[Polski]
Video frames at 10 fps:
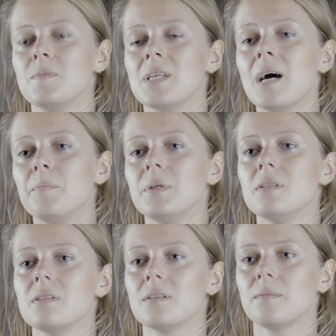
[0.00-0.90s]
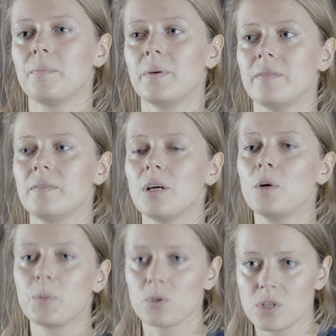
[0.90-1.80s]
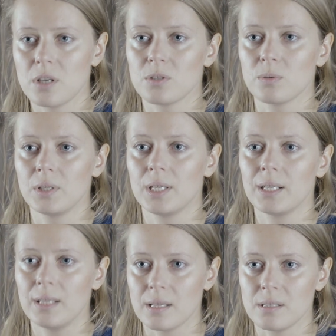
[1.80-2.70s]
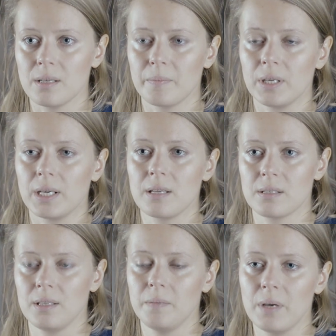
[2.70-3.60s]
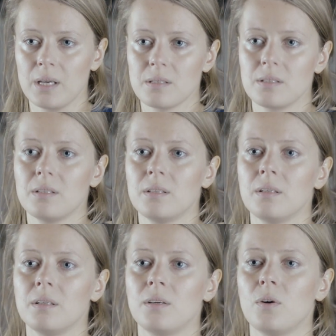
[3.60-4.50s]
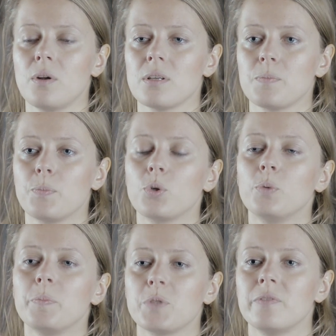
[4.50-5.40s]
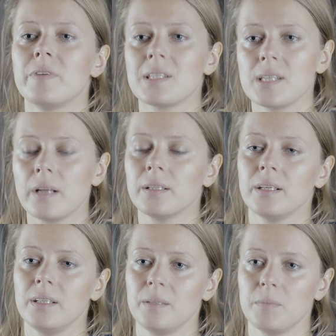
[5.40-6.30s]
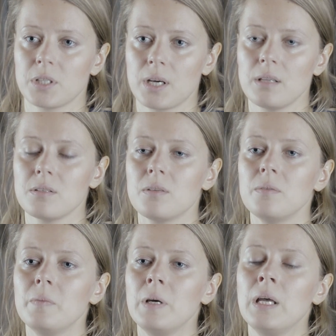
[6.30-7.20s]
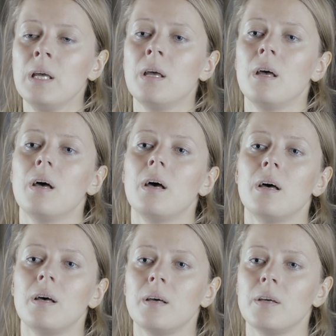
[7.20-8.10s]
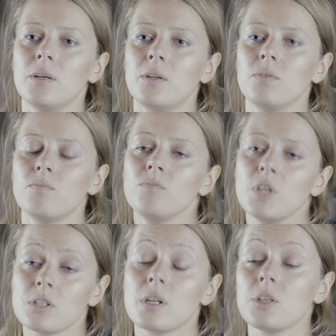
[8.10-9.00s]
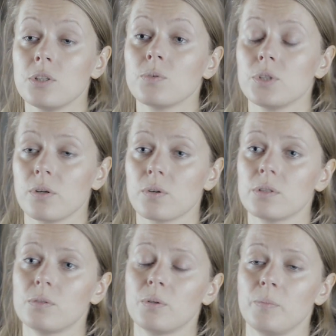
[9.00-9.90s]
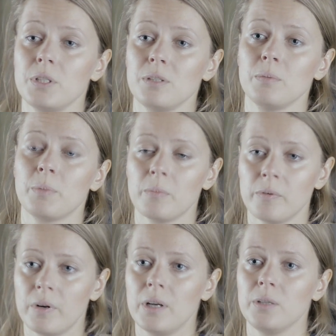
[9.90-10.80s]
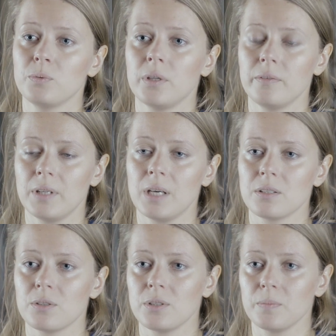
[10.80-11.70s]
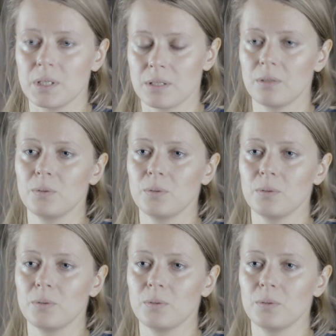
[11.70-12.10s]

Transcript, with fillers: zapis pewnego procesu degradacji amerykańskich miast y, oraz prób przywracania ich mieszkańcom e, jest treścią książki, którą będziemy promowali tutaj w Teatrze 18